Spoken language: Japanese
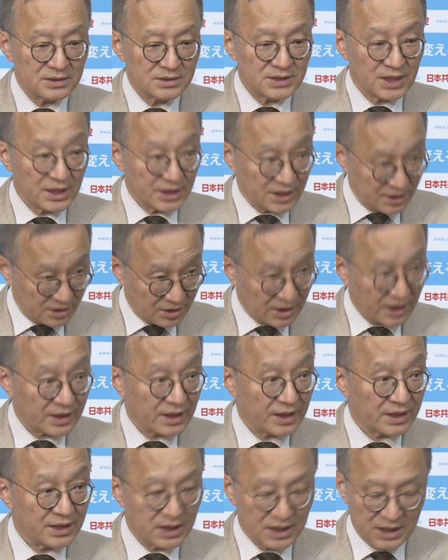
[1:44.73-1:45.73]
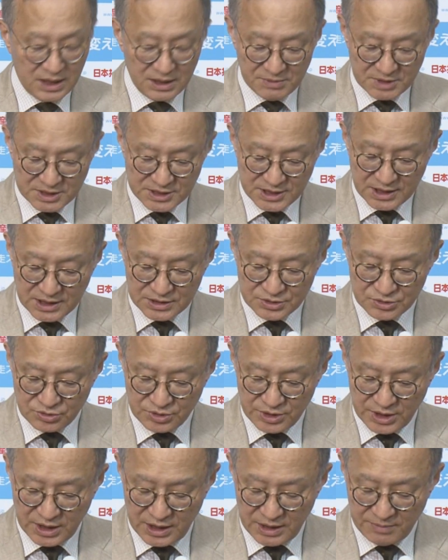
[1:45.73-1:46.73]
財金委員会が開かれましたがそ
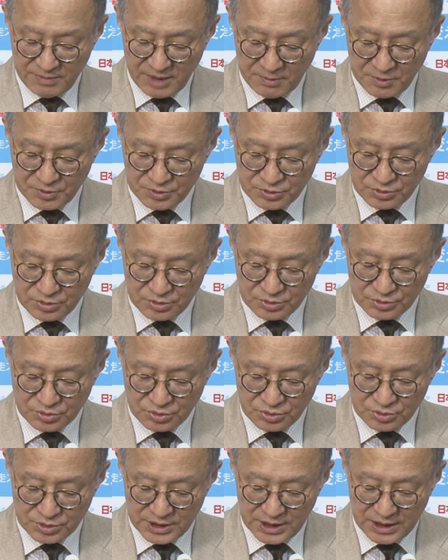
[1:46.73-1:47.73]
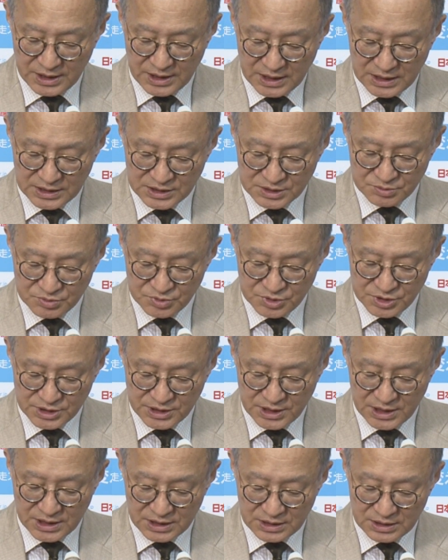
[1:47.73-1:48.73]
こで宮本徹議員が質問し
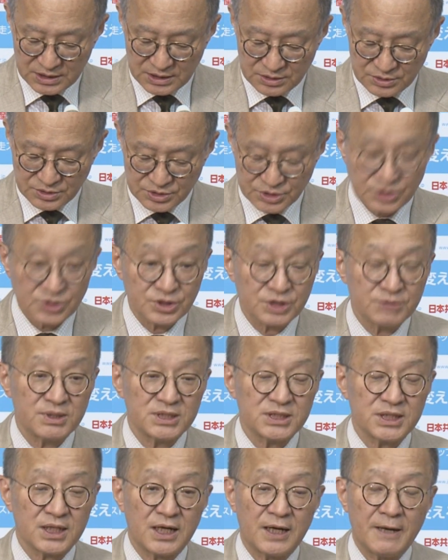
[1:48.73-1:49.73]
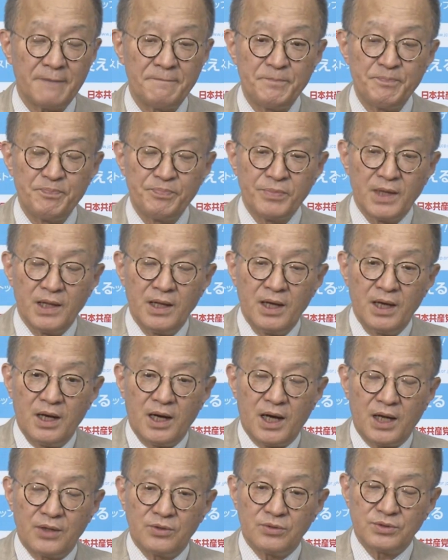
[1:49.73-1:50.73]
てあの追及しましたが
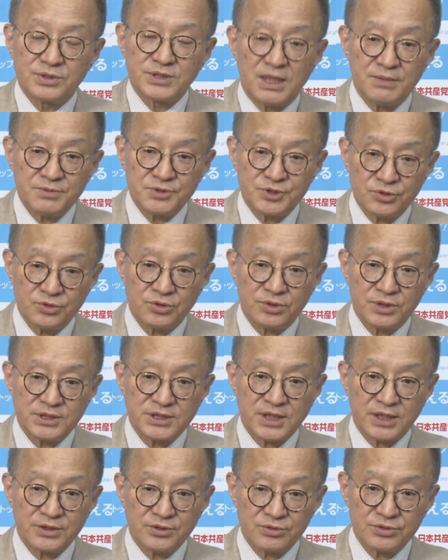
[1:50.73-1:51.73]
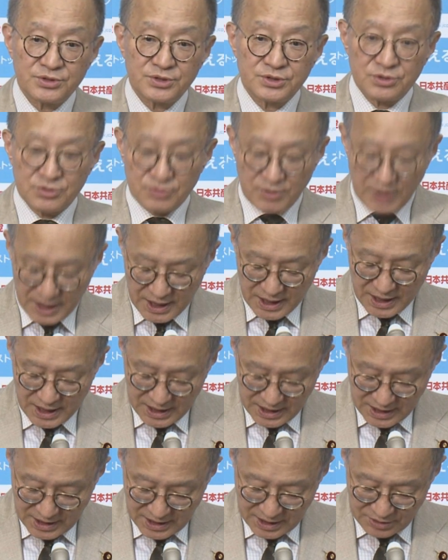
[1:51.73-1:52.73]
あの財務省の理財局長
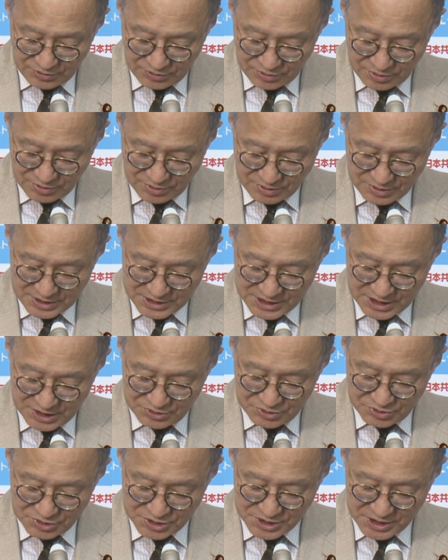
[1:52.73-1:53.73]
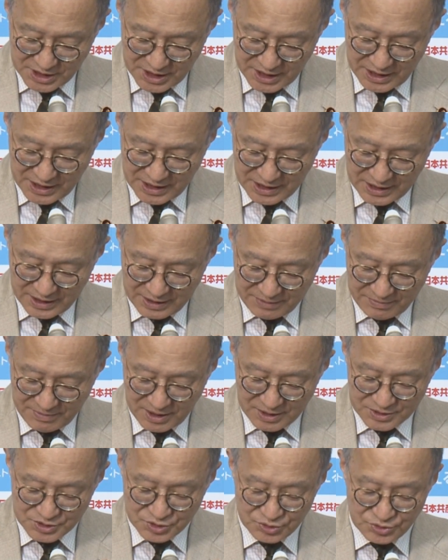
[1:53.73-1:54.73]
は、あの依然として、
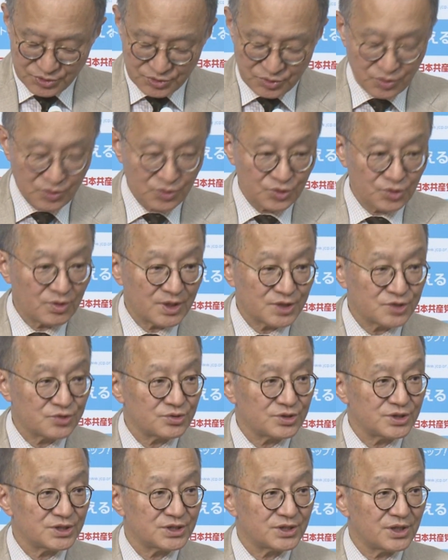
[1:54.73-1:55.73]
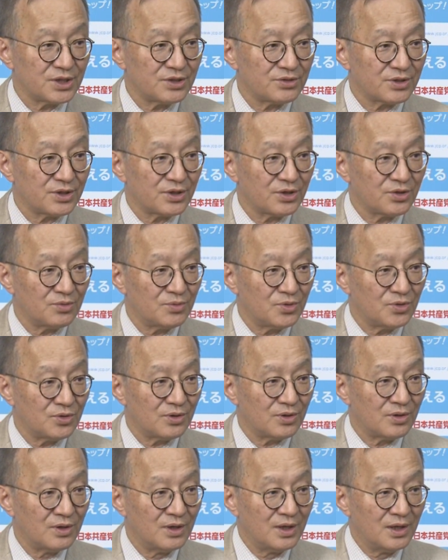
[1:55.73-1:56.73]
まあ、そういう報道は承知しているけれど
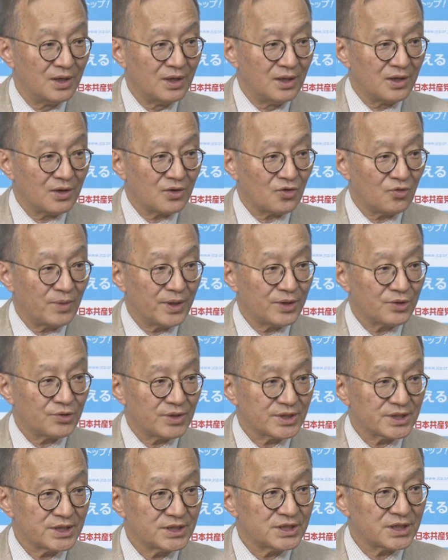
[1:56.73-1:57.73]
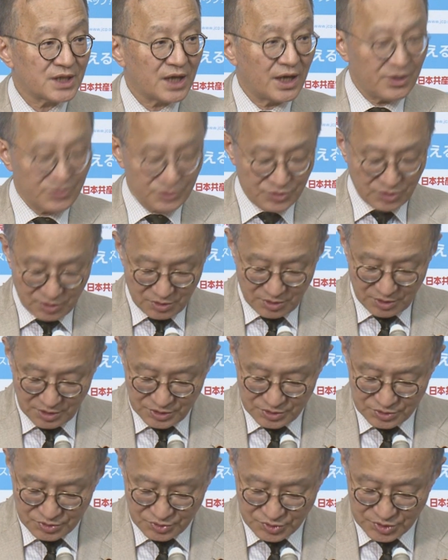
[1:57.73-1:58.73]
も、コメントは差し控えると
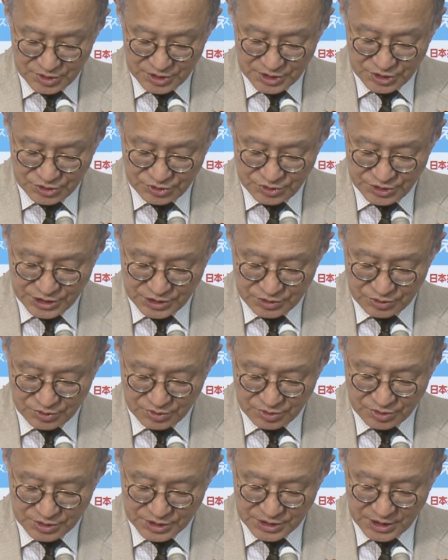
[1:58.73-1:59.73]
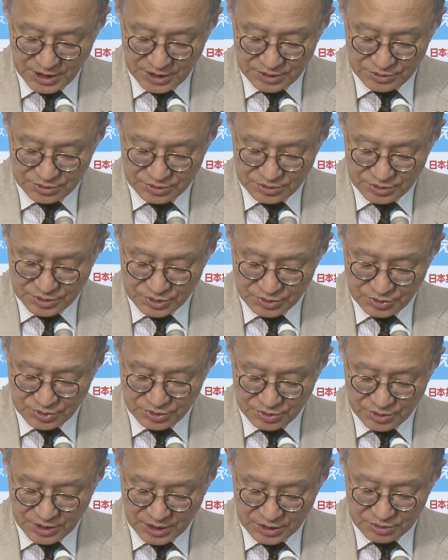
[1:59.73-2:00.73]
いうことに終始をしている状
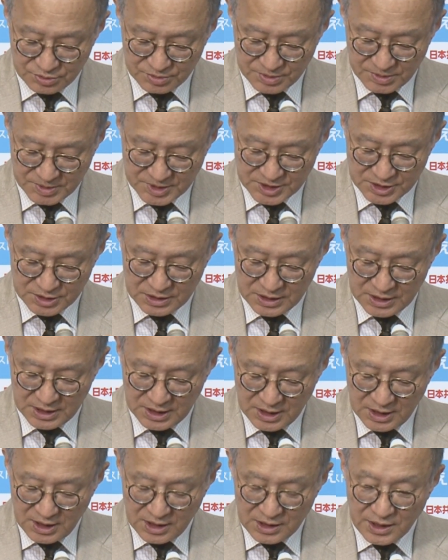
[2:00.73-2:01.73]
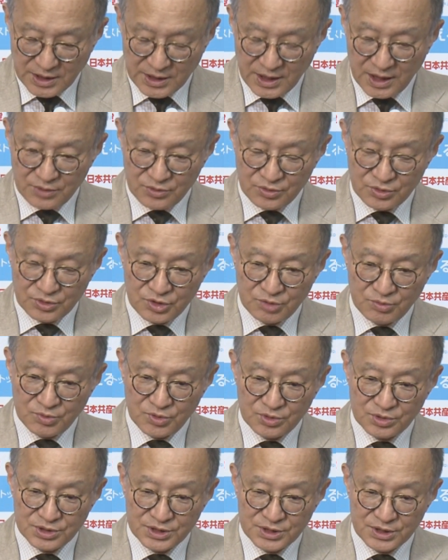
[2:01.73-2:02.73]
況だと思います。ただ、あの今日も